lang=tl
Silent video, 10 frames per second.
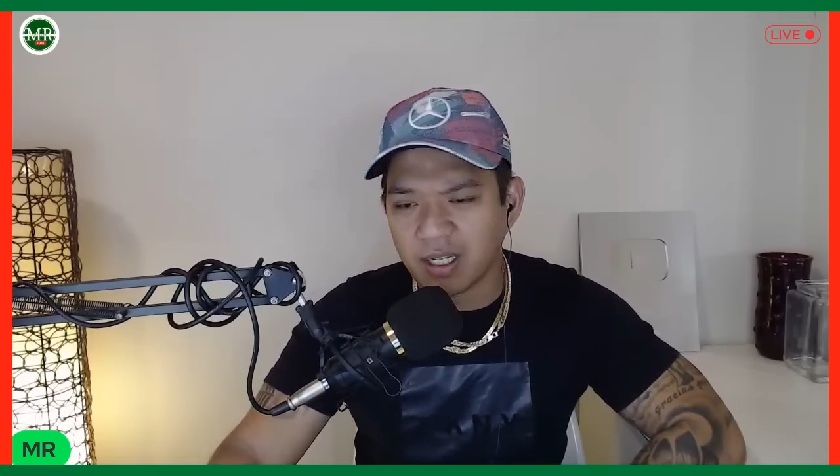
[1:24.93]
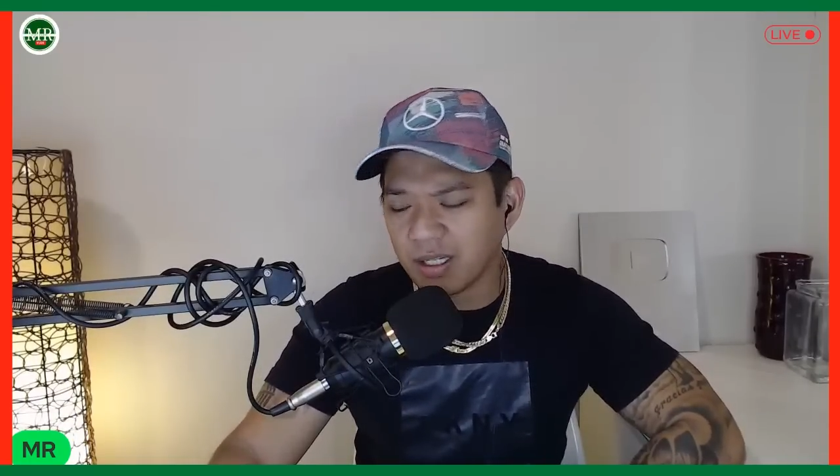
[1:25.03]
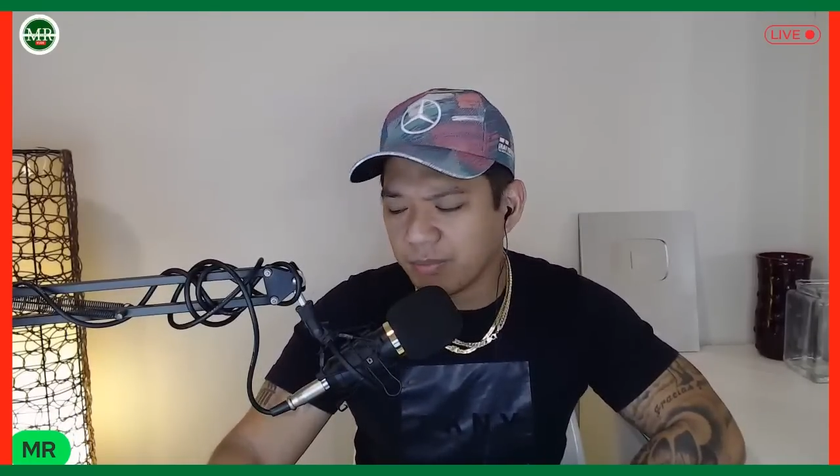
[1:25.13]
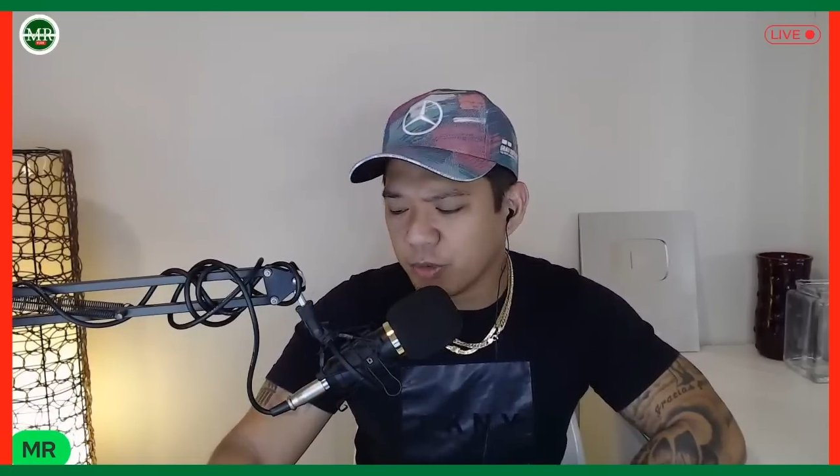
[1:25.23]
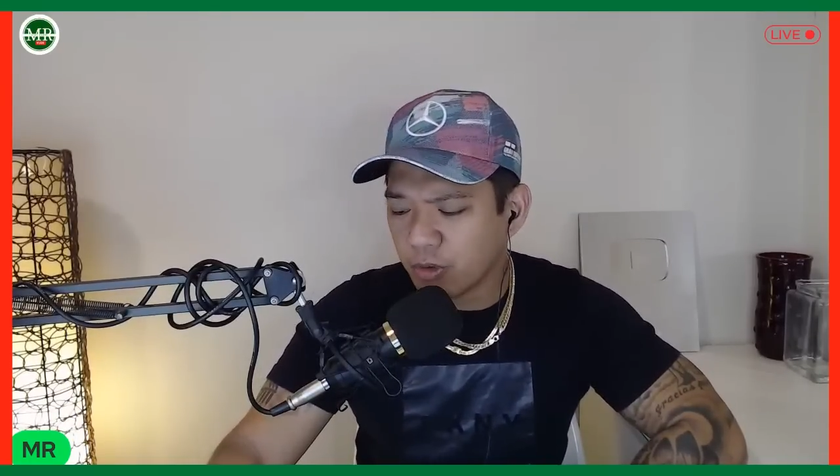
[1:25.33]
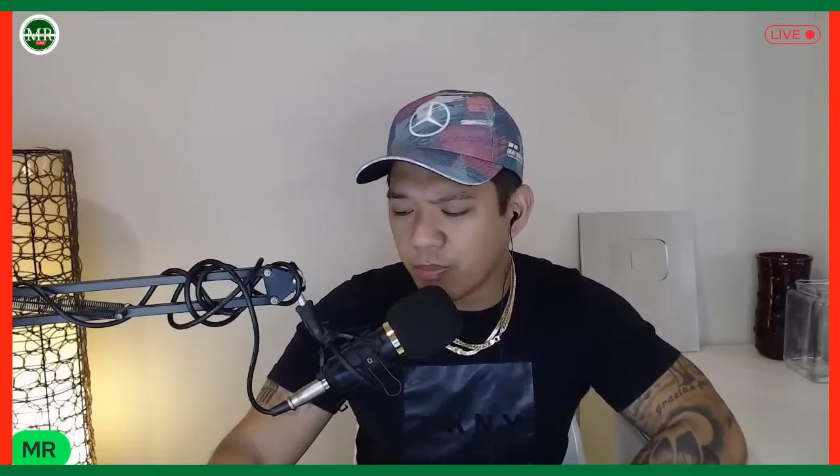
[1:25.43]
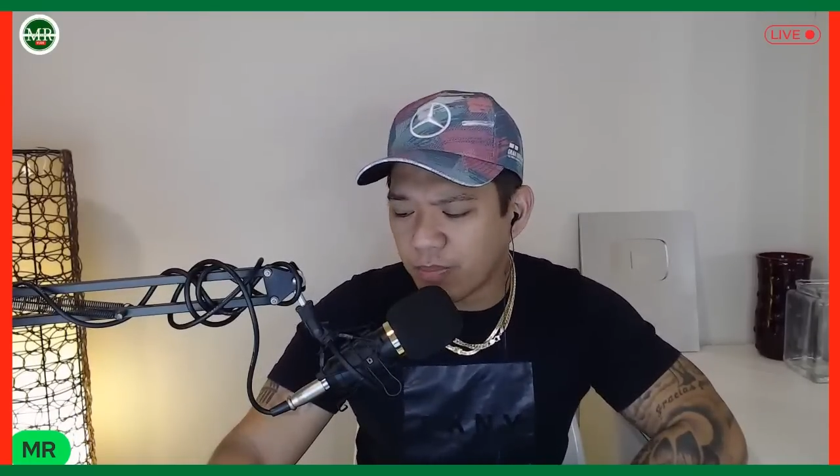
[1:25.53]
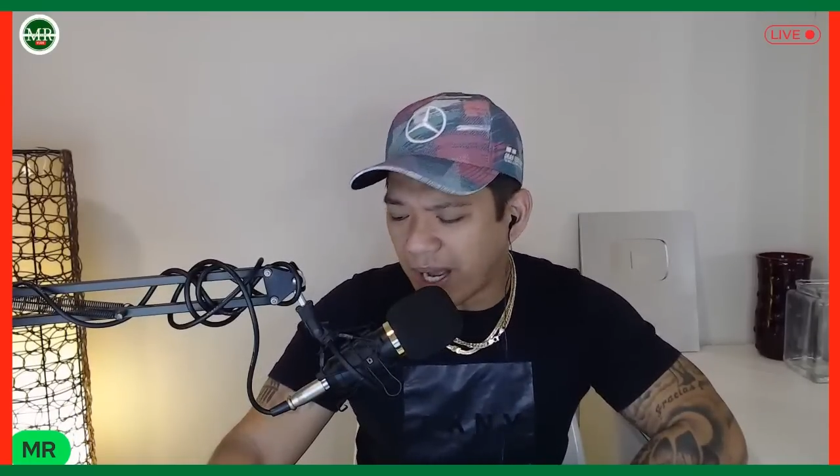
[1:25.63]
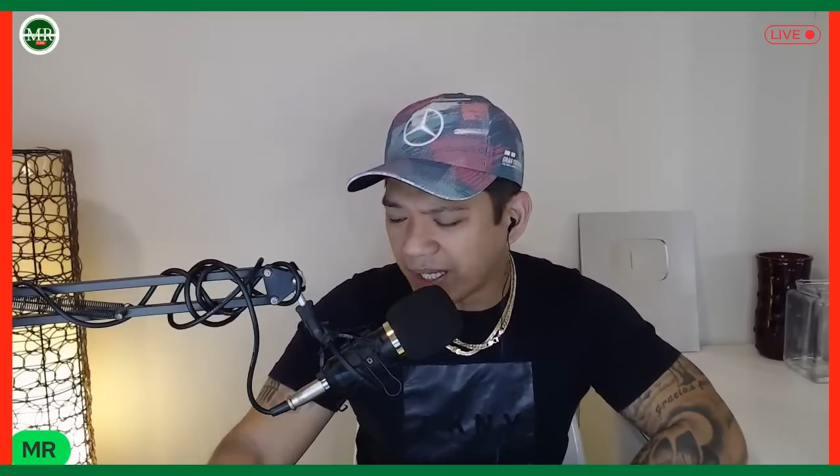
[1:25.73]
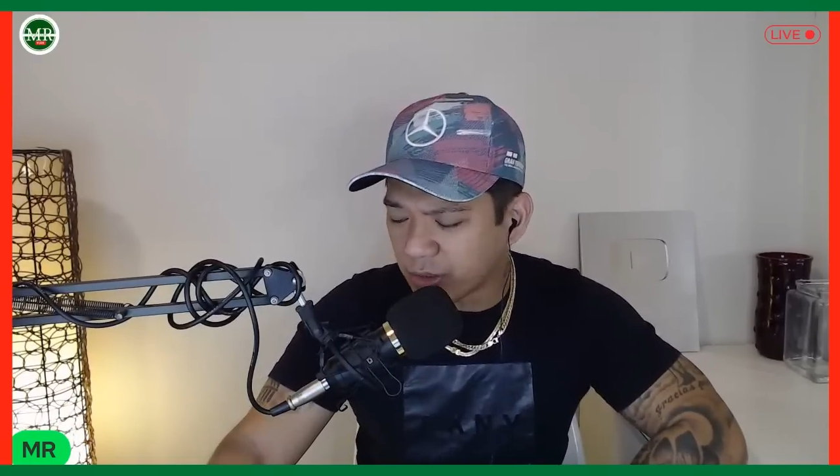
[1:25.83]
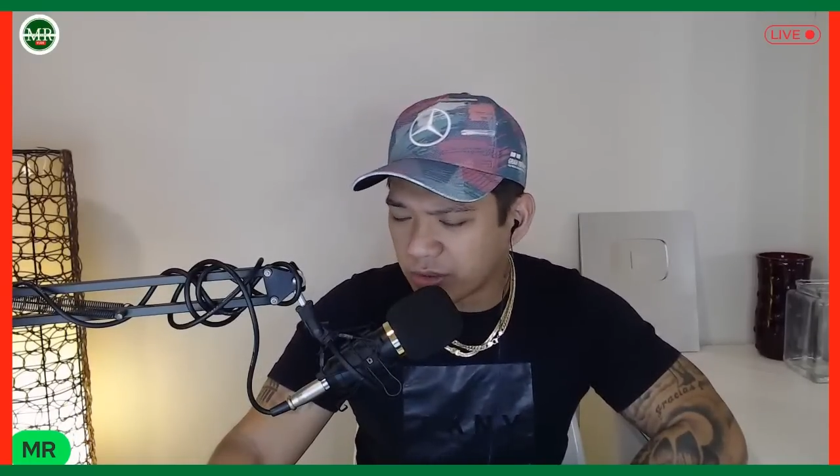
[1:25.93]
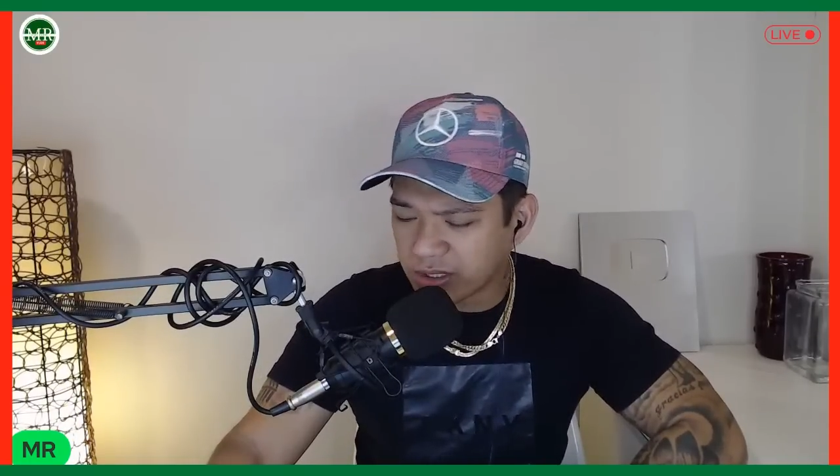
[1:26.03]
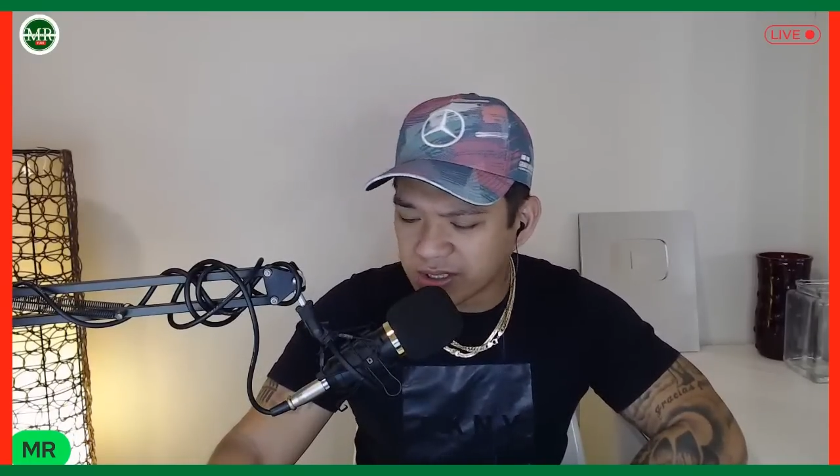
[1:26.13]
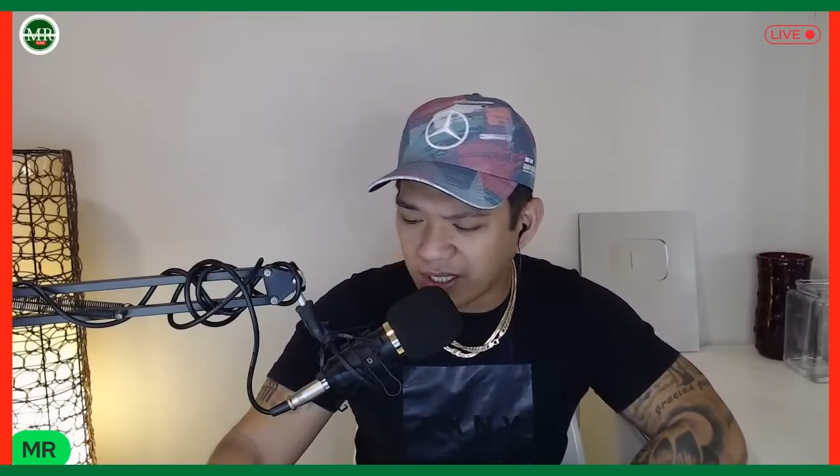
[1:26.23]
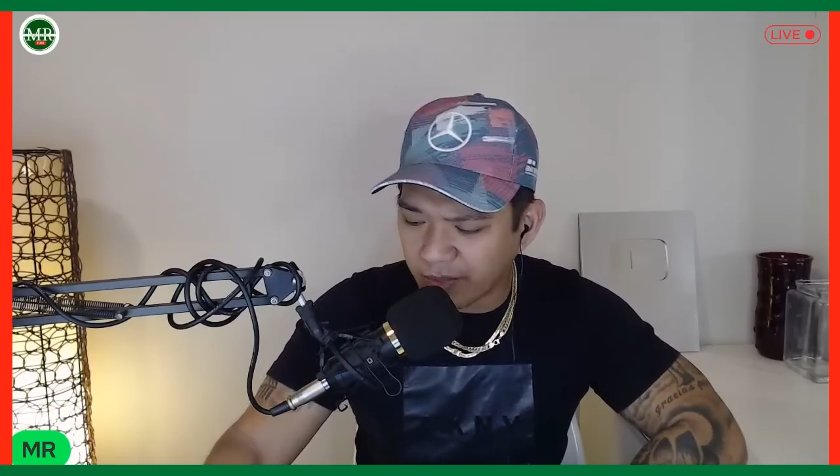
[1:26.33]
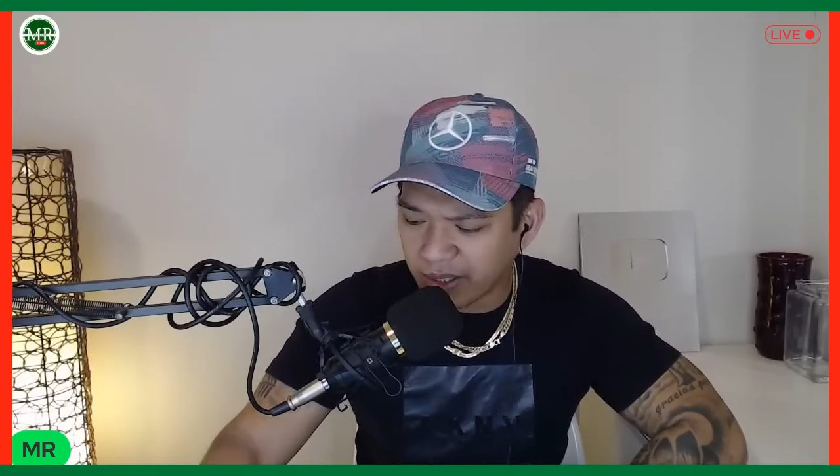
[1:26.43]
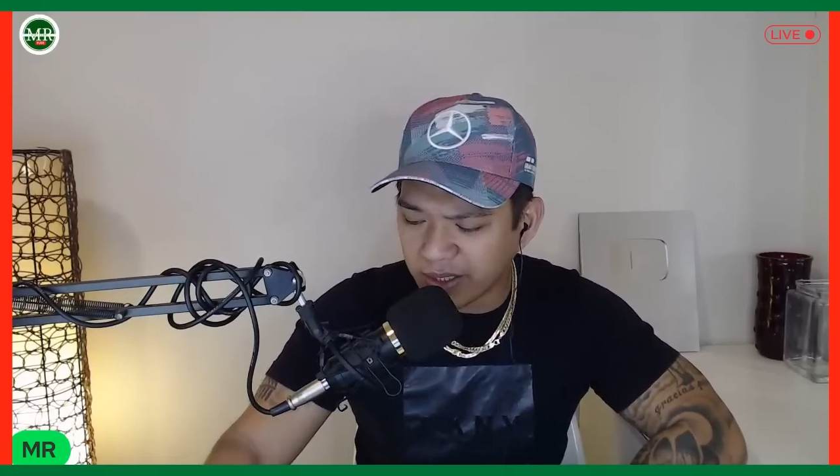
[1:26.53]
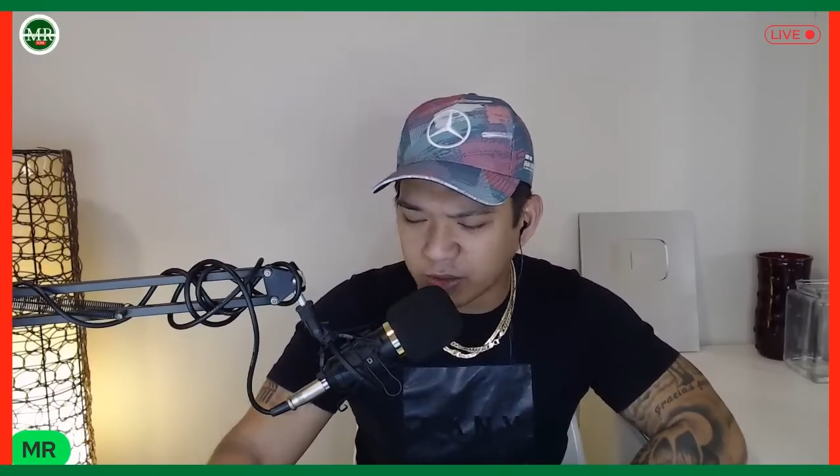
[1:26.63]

Alam nyo kung bakit ko nasabi